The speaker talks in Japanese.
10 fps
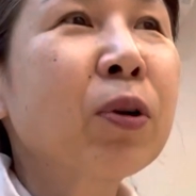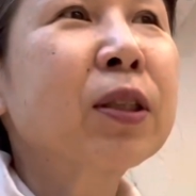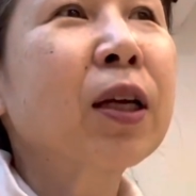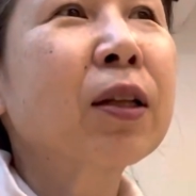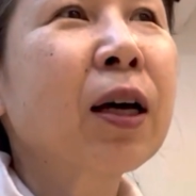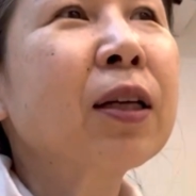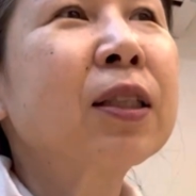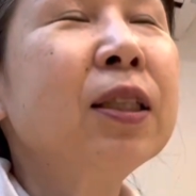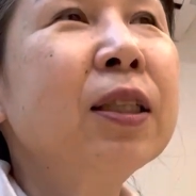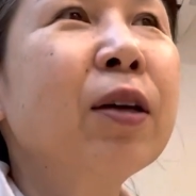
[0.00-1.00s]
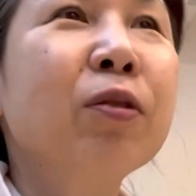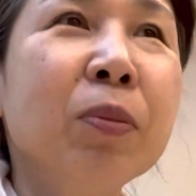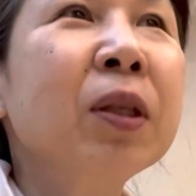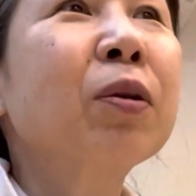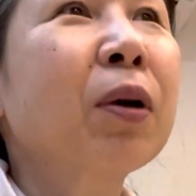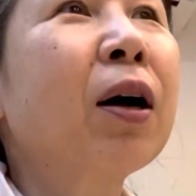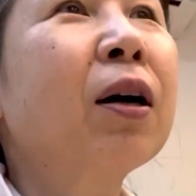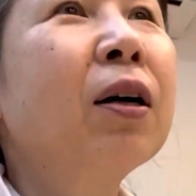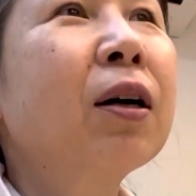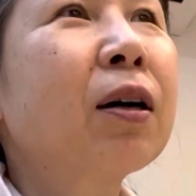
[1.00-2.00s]
喜さんが新選組と
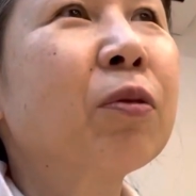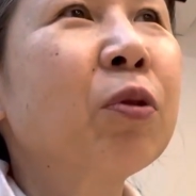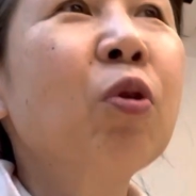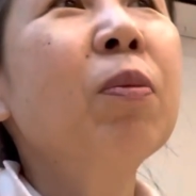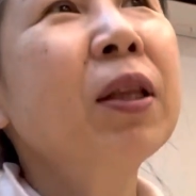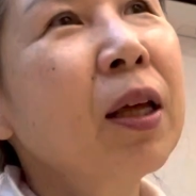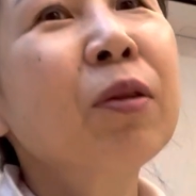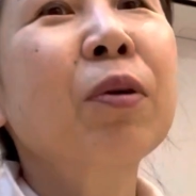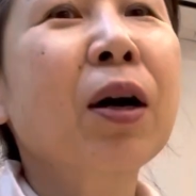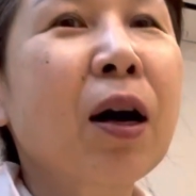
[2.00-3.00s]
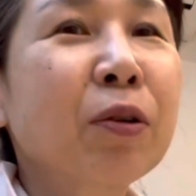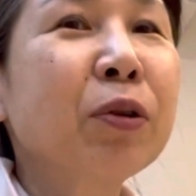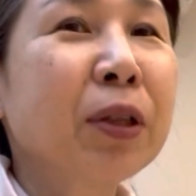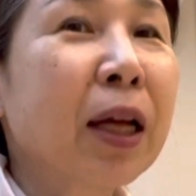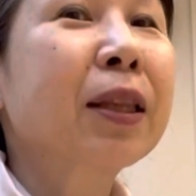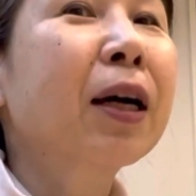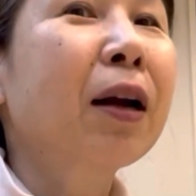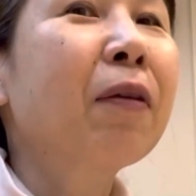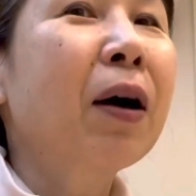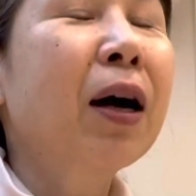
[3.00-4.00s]
か、あの、龍馬伝とか書くようになって
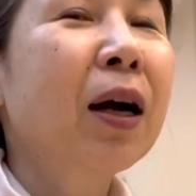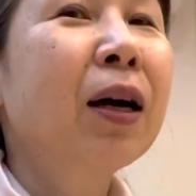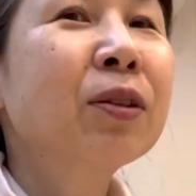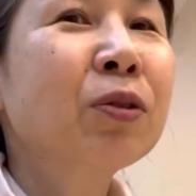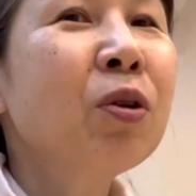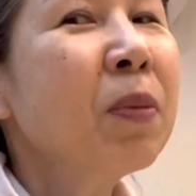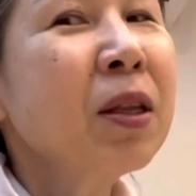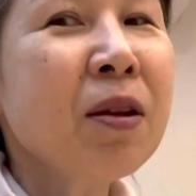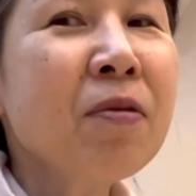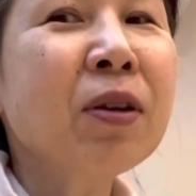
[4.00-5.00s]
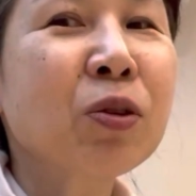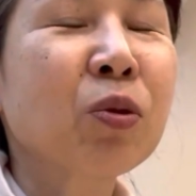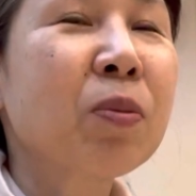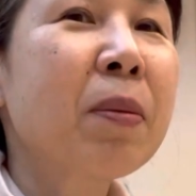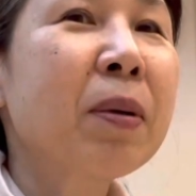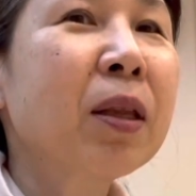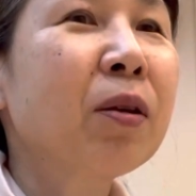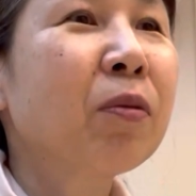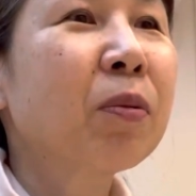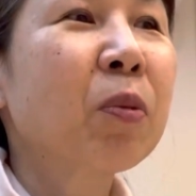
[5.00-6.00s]
からは。それまでのはちょっと今まで
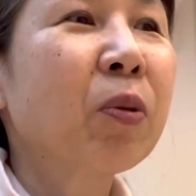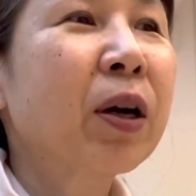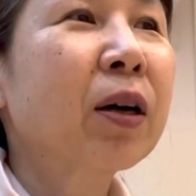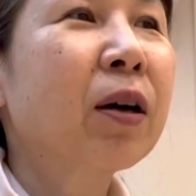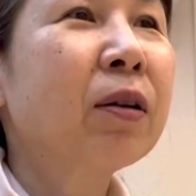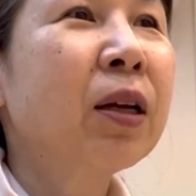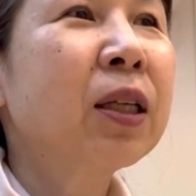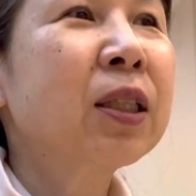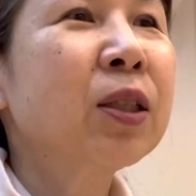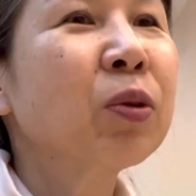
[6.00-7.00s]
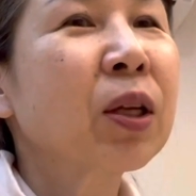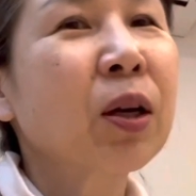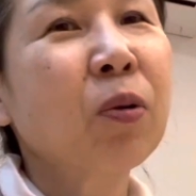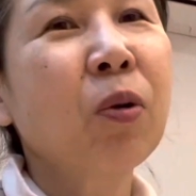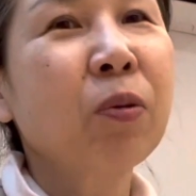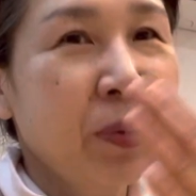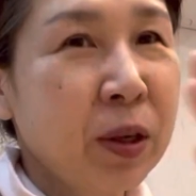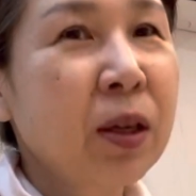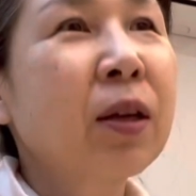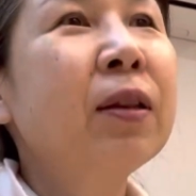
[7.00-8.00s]
のもうなんか歴史をただこ
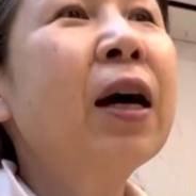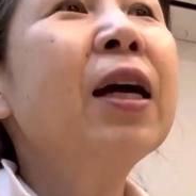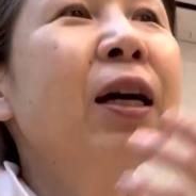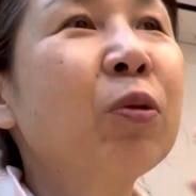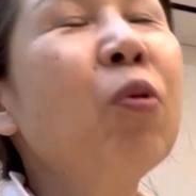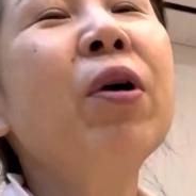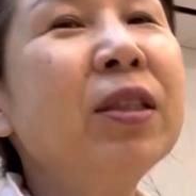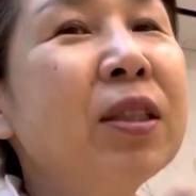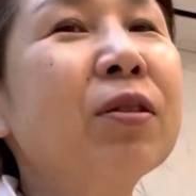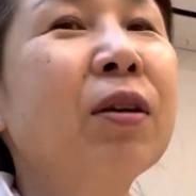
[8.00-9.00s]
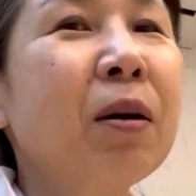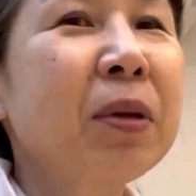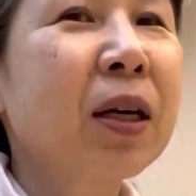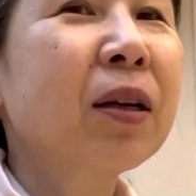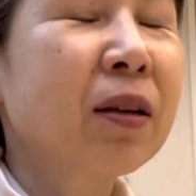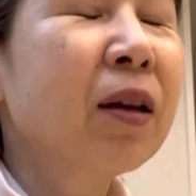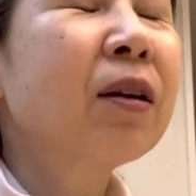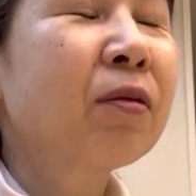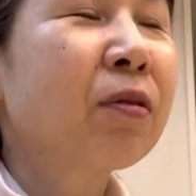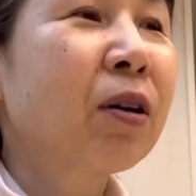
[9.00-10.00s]
う、誰がどう演じるかみたいなね、
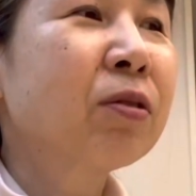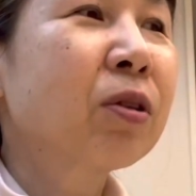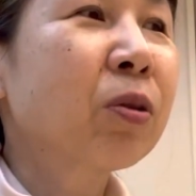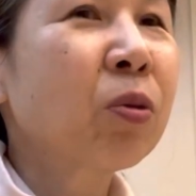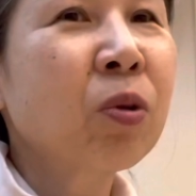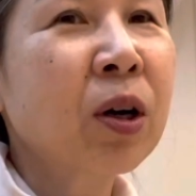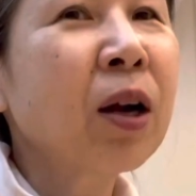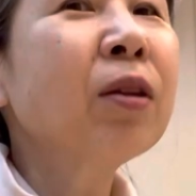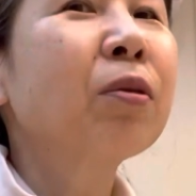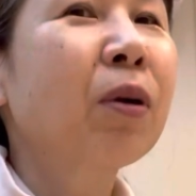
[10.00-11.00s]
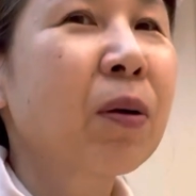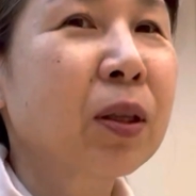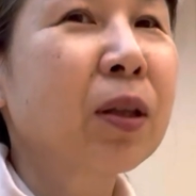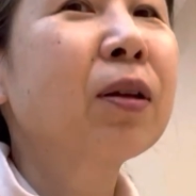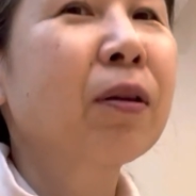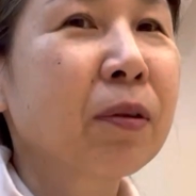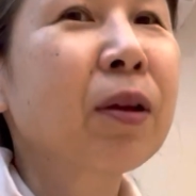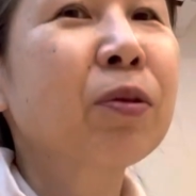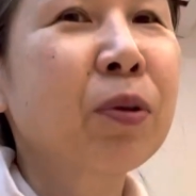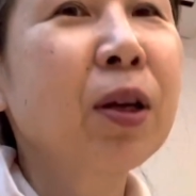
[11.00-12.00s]
の感じだけど、ガラッと変わってきたよ
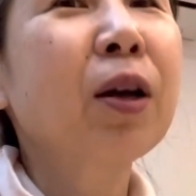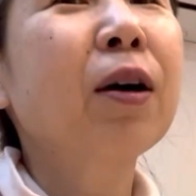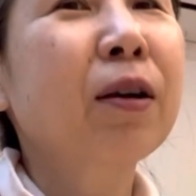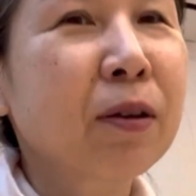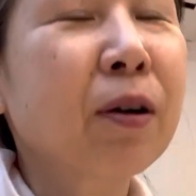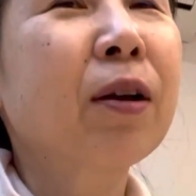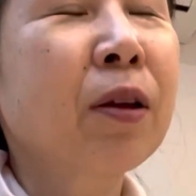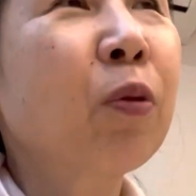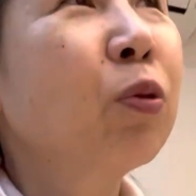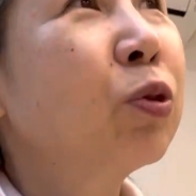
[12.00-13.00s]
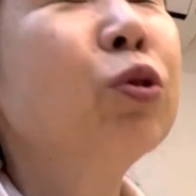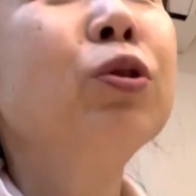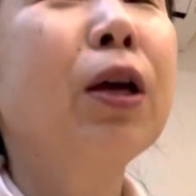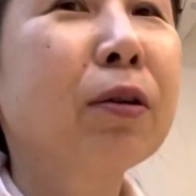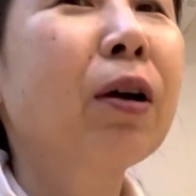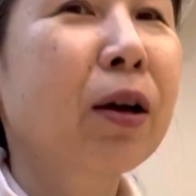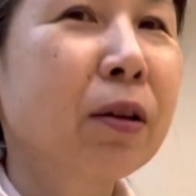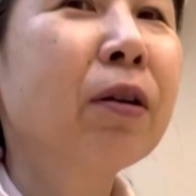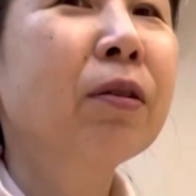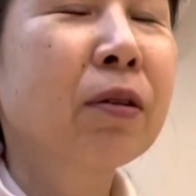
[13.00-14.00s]
ね。それ以来だからね。この10年くらい
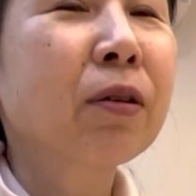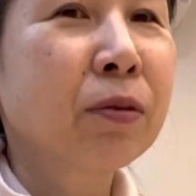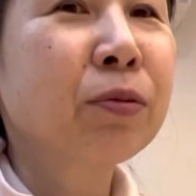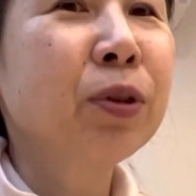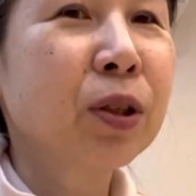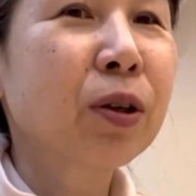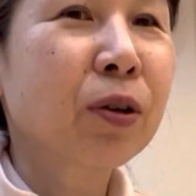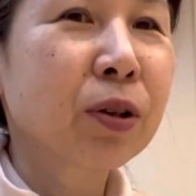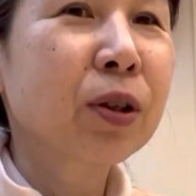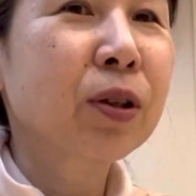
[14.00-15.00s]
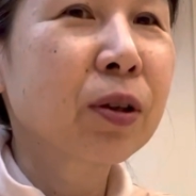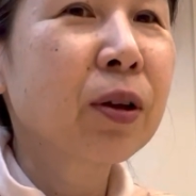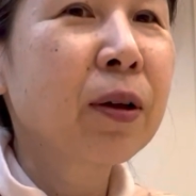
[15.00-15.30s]
かな。なんか雰囲気が変わってきた。